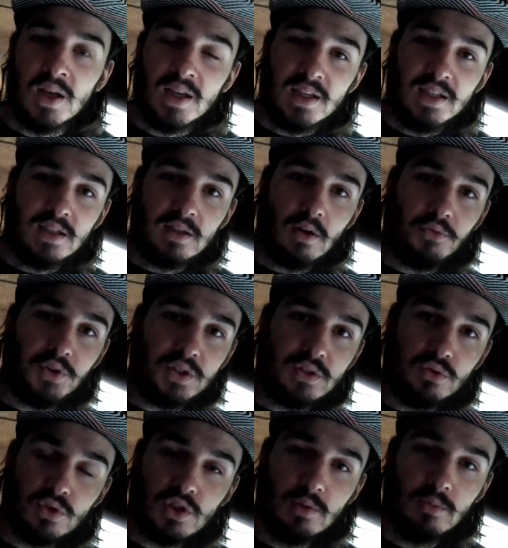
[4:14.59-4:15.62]
Et en fait,
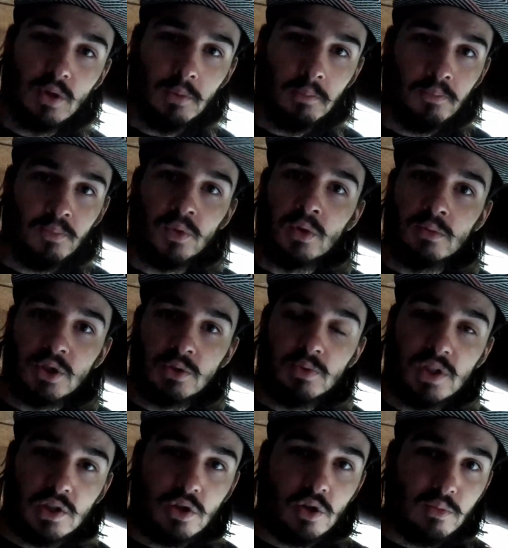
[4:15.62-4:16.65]
justement, moi je me
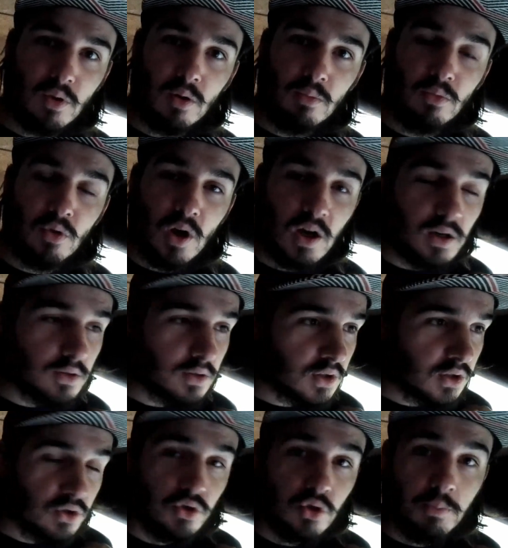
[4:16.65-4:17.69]
dis comment moi
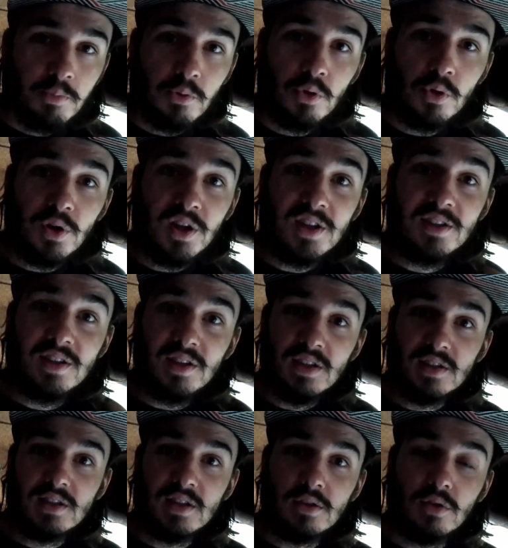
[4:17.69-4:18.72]
je peux
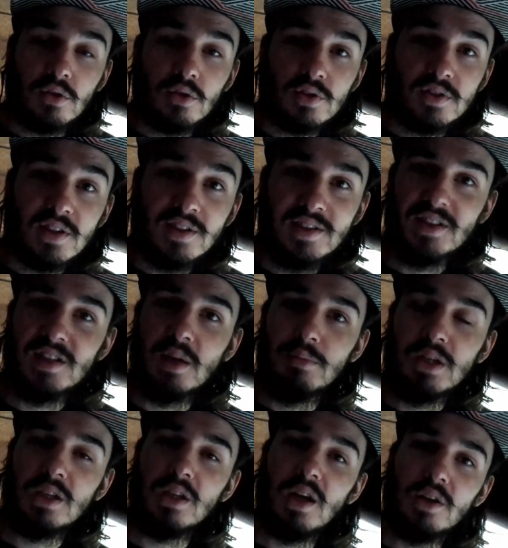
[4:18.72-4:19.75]
aider cette, euh,
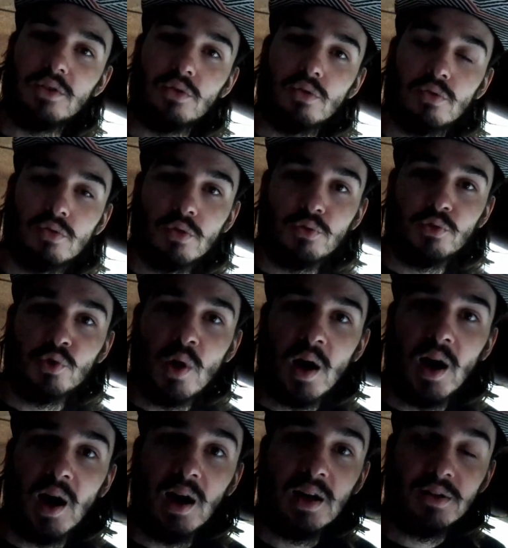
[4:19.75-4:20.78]
dynamique-là de,
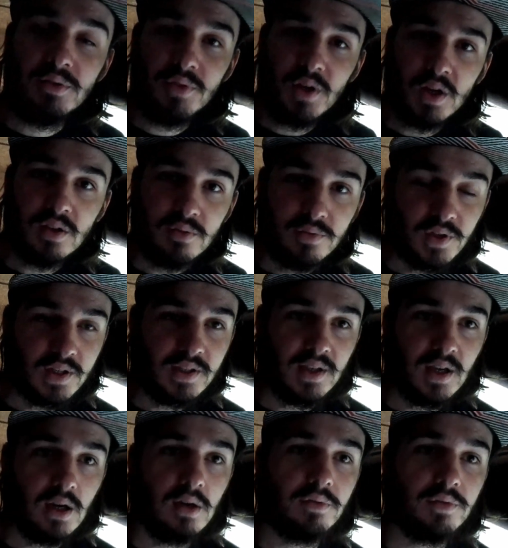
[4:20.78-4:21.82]
vouloir aller vers, vers
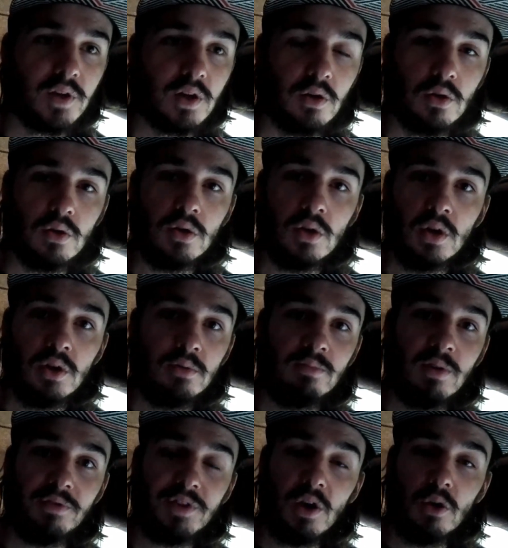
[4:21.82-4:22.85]
ça, vers, euh,
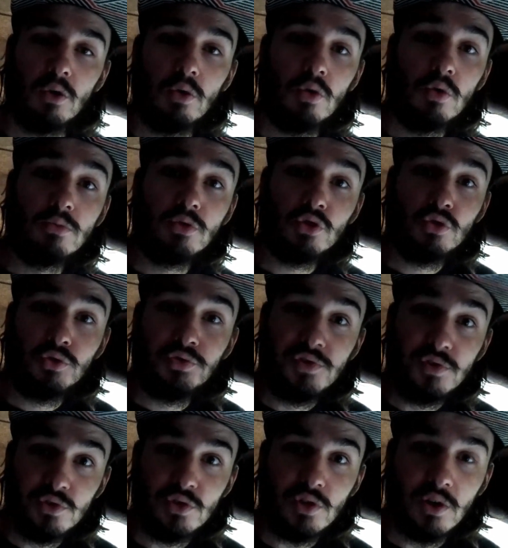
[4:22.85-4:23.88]
bah, vers le, monde du
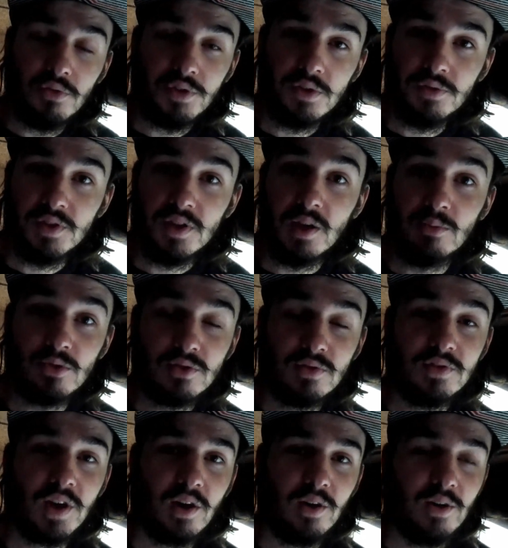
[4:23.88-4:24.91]
futur, en fait, finalement.
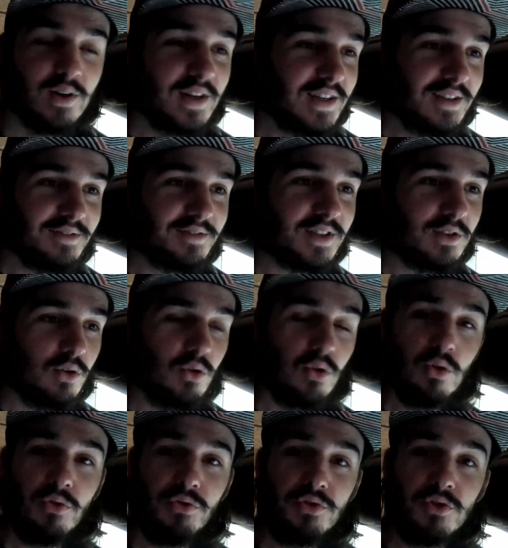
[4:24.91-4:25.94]
Vers,
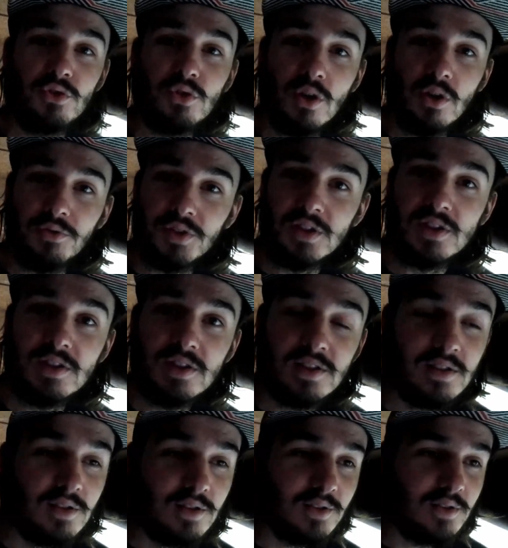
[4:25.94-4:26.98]
le, futur, en fait, c'est.